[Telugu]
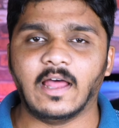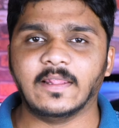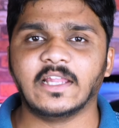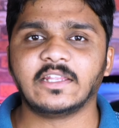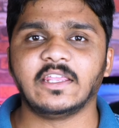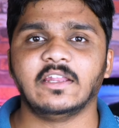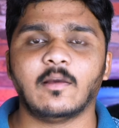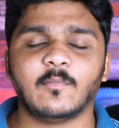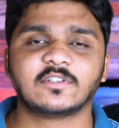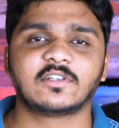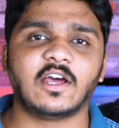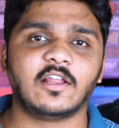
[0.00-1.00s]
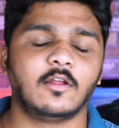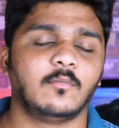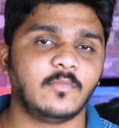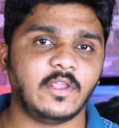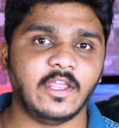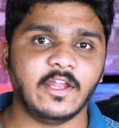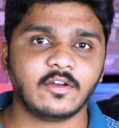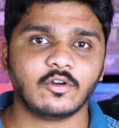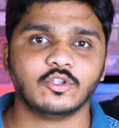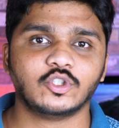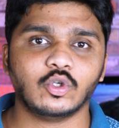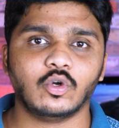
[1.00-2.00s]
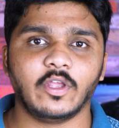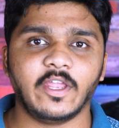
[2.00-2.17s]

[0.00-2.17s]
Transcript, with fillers: అందరికీ నమస్కారం ఏడు రోజులు